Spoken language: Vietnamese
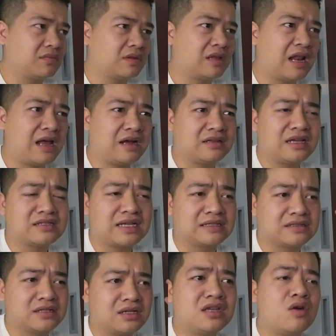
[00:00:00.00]
là người ta
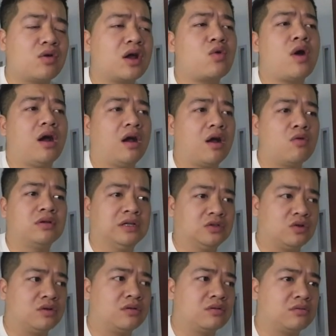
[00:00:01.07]
dành rất nhiều cái khoảng không để cho
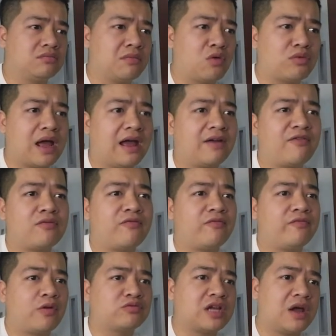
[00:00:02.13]
bóng đá
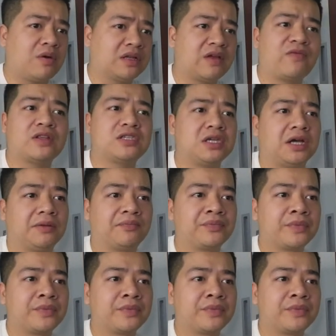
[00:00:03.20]
phong trào người ta phát triển.